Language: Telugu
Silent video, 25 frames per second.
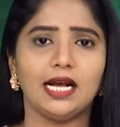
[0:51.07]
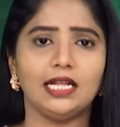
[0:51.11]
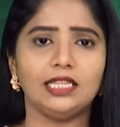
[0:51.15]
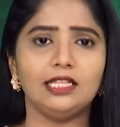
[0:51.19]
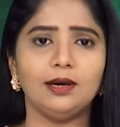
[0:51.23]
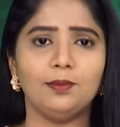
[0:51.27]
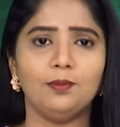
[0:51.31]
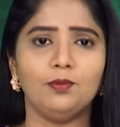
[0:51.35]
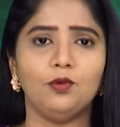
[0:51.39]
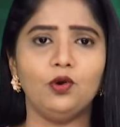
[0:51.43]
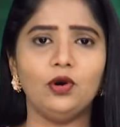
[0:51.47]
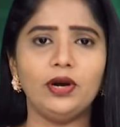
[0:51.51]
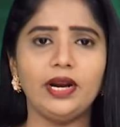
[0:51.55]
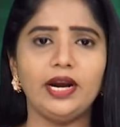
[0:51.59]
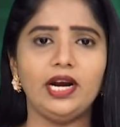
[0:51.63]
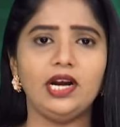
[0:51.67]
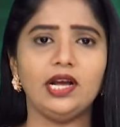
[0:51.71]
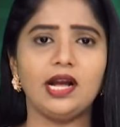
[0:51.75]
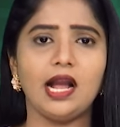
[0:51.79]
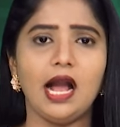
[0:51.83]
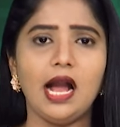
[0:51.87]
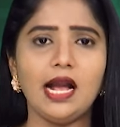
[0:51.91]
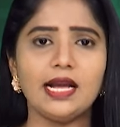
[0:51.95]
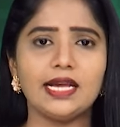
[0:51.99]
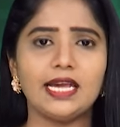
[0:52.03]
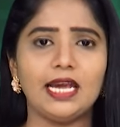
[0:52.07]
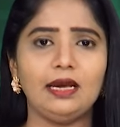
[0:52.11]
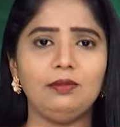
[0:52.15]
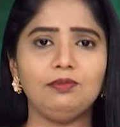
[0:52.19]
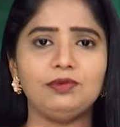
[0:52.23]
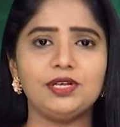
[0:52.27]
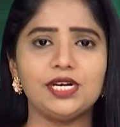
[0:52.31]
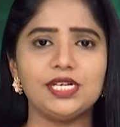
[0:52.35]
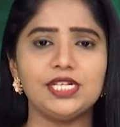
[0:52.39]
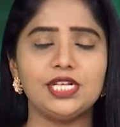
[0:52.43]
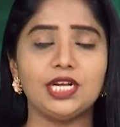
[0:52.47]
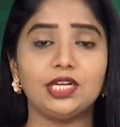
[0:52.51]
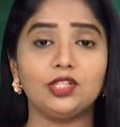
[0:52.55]
గత మూడేళ్లుగా
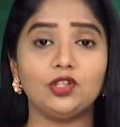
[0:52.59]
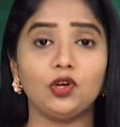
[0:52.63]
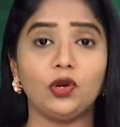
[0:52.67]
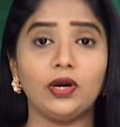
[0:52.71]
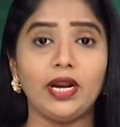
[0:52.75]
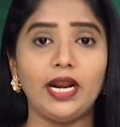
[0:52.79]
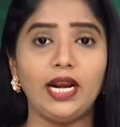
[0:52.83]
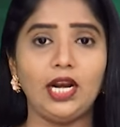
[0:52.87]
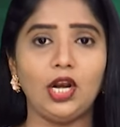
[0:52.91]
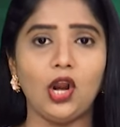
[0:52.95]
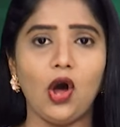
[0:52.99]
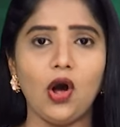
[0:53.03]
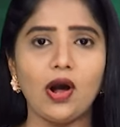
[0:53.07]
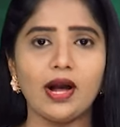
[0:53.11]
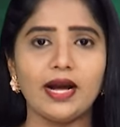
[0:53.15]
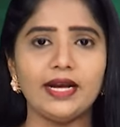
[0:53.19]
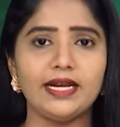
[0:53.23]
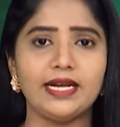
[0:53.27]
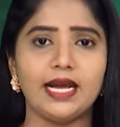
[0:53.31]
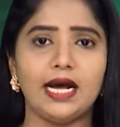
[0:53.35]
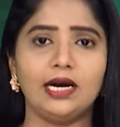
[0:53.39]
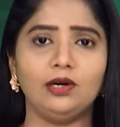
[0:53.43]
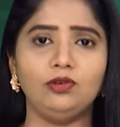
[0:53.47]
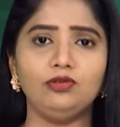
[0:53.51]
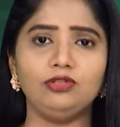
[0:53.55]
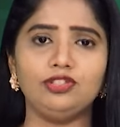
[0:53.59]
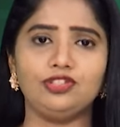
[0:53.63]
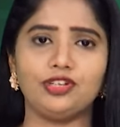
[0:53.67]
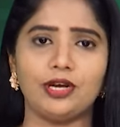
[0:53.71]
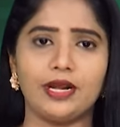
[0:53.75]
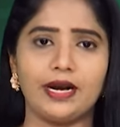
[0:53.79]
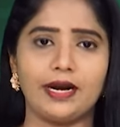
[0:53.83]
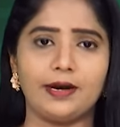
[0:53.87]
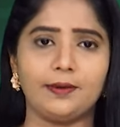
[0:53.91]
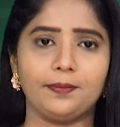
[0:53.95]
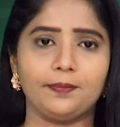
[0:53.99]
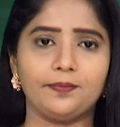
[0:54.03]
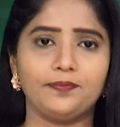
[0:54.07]
గేమ్ చేంజర్ తోనే లాక్ అయ్యాడు
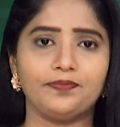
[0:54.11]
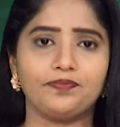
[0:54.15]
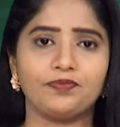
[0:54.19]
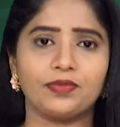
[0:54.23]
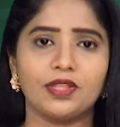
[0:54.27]
చరణ్